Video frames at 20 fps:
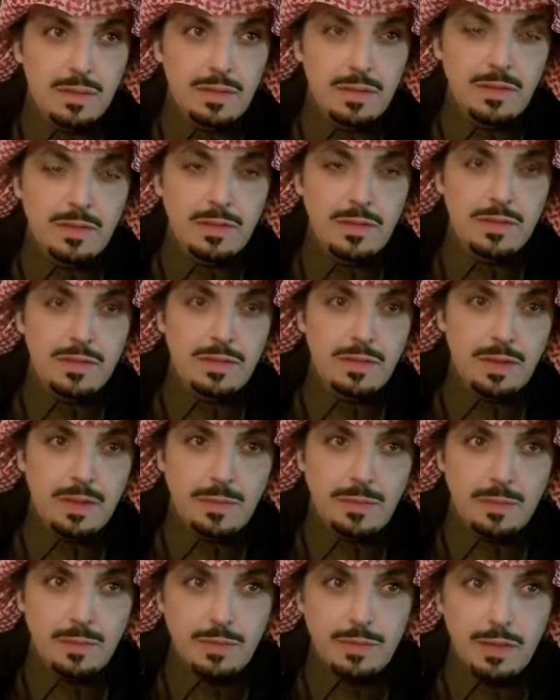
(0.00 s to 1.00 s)
تجي انت
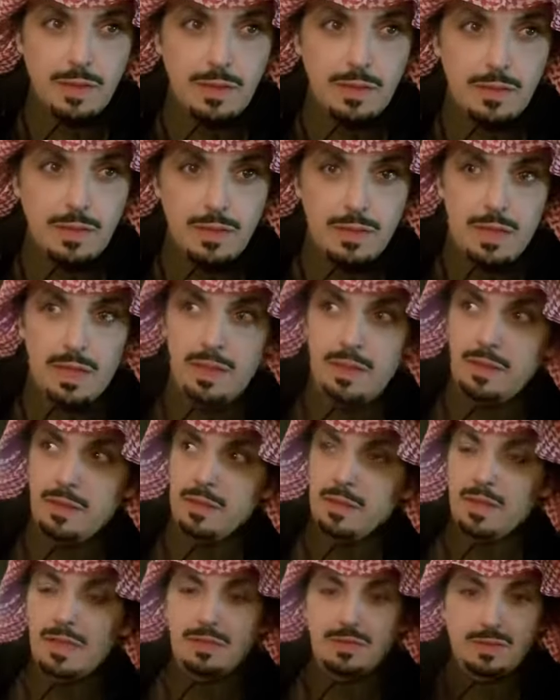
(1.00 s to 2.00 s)
تركب المصعد تطلع هي
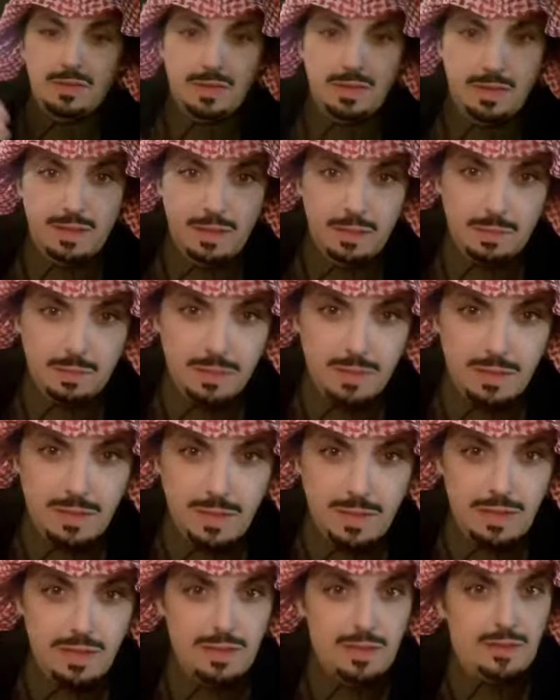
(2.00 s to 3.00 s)
ليش تطلعين يا أمي
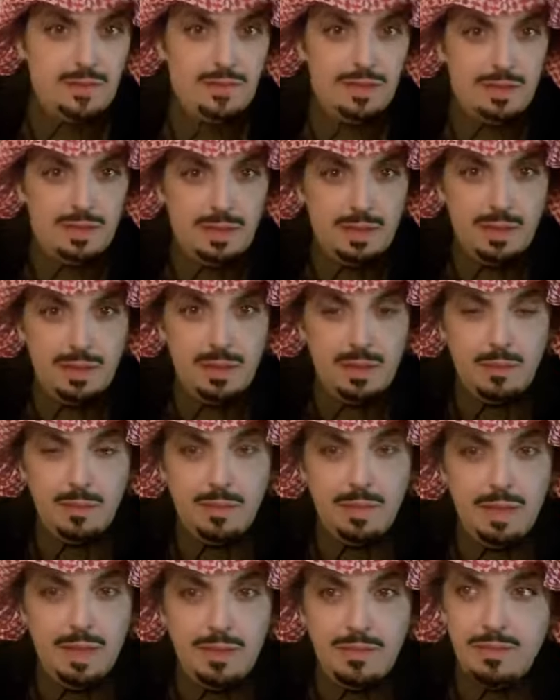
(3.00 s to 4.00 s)
ترى احنا في
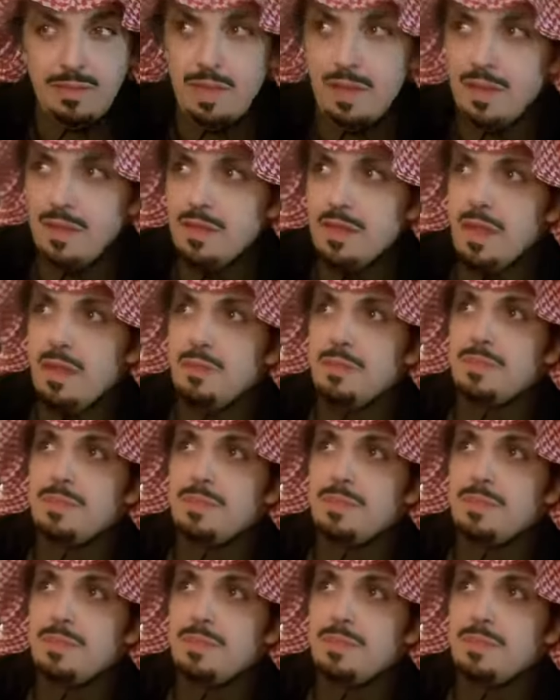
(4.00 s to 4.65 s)
بلد فيها نظام